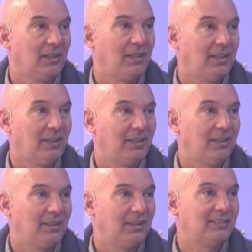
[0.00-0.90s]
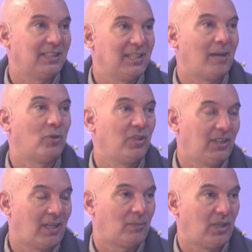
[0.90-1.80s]
eh, enseñamos
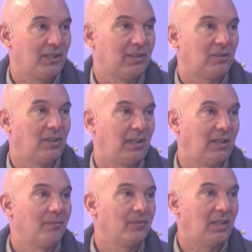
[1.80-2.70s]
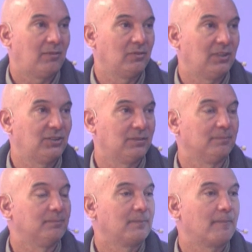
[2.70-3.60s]
dictamos ahí dentro de la, de la fundación.
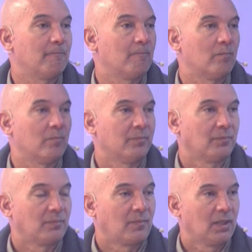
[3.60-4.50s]
¿cuál es la importancia